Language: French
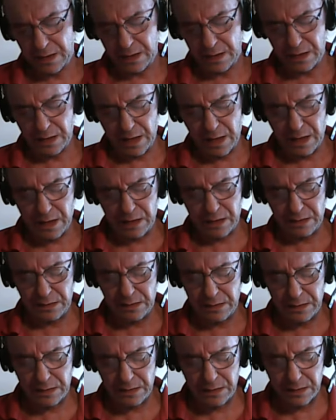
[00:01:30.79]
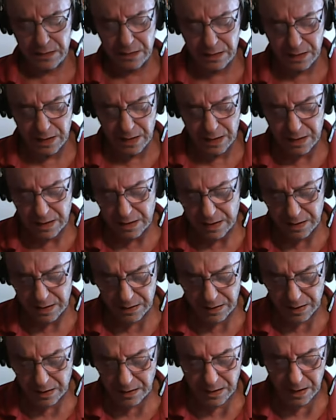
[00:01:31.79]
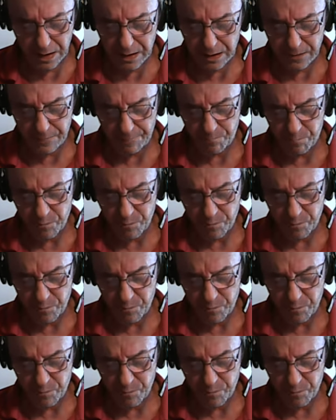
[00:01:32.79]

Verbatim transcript: La, la, la, la,